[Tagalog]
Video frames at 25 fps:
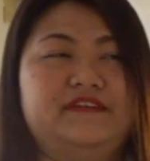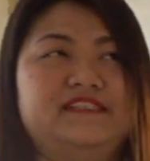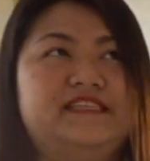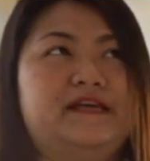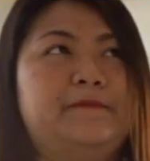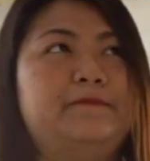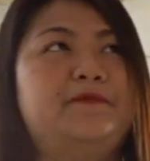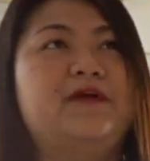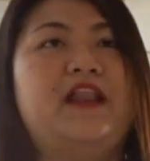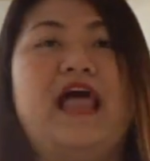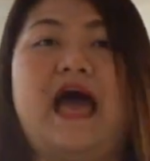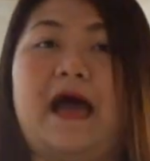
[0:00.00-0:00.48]

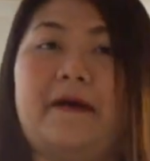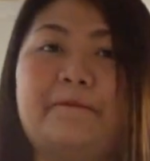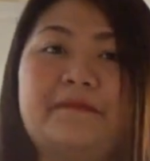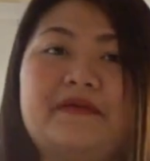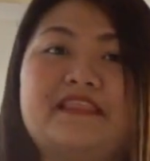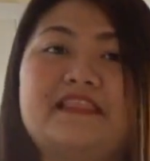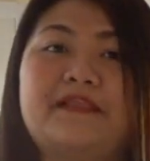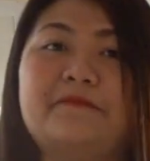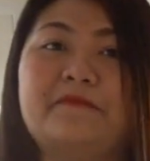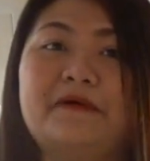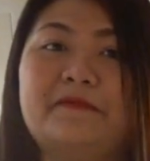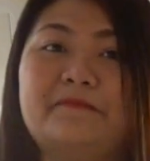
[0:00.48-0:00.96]
example,
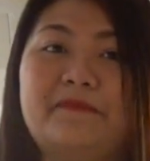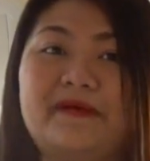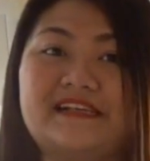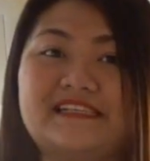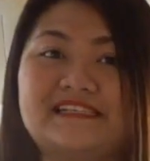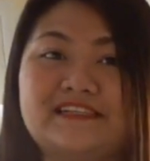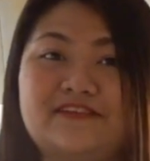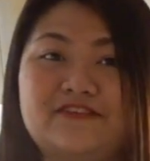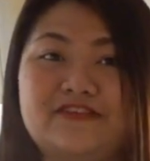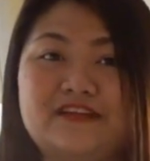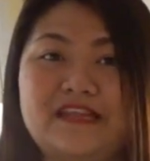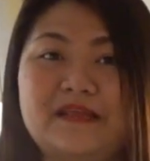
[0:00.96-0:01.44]
hapit naman
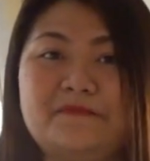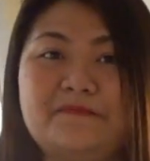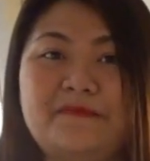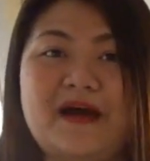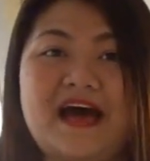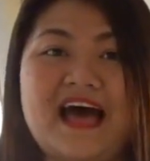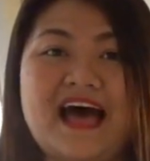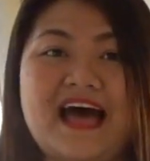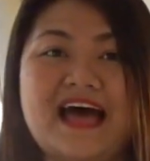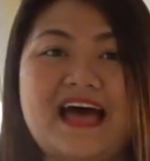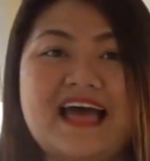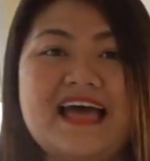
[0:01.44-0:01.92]
Pasko, di
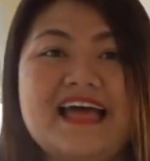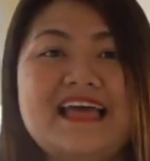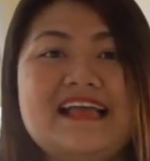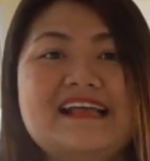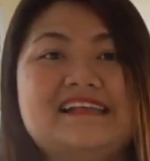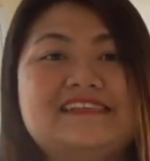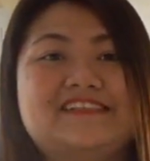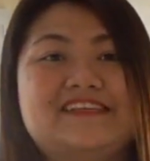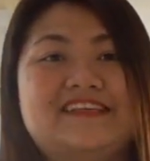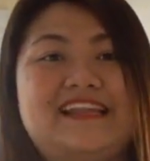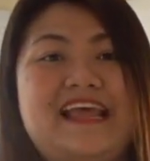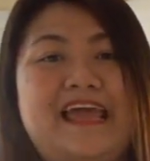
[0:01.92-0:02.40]
ba?
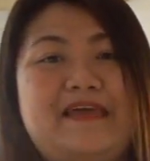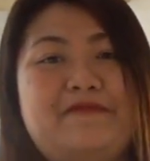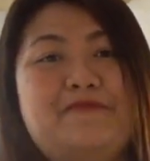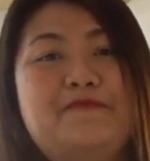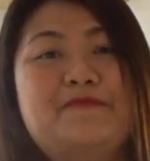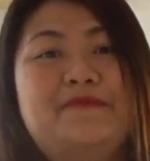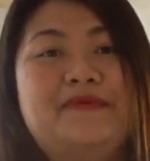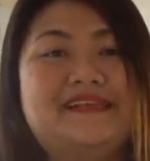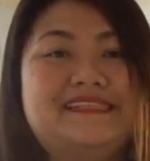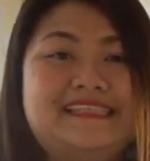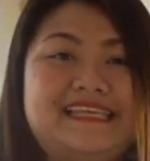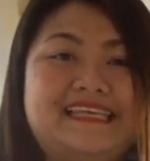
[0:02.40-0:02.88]
So, na
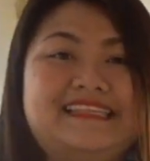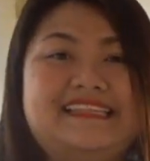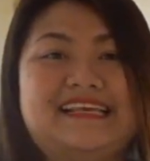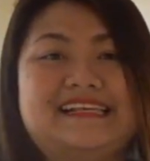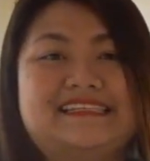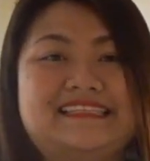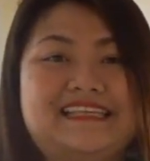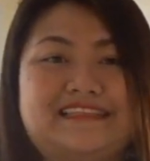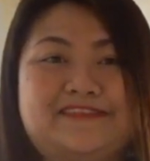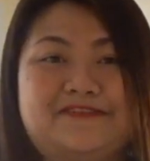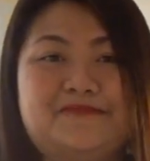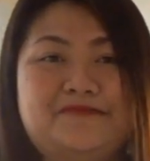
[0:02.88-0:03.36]
yung
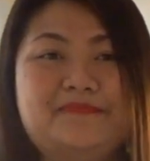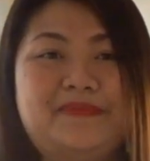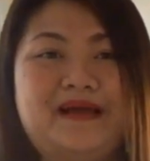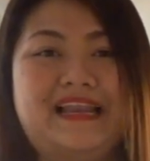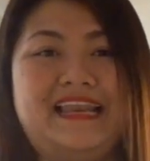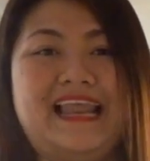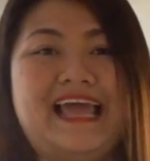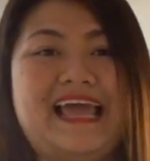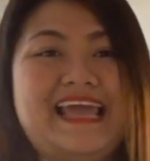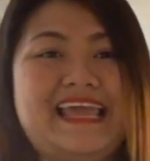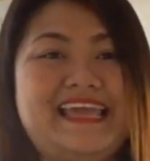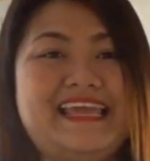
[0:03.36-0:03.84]
bisita sa tong
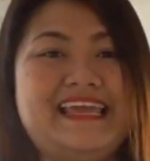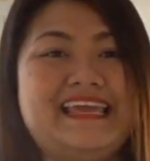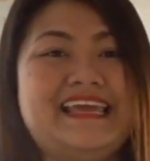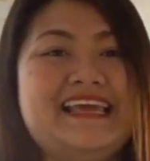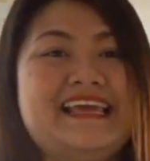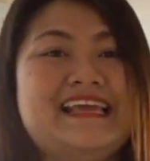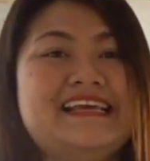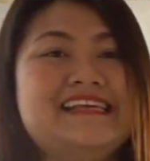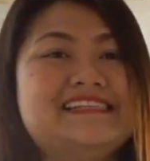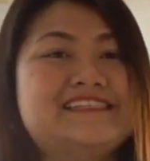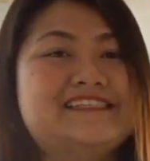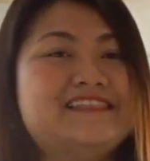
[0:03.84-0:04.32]
balay.
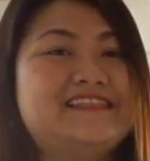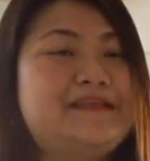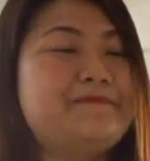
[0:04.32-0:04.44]
So,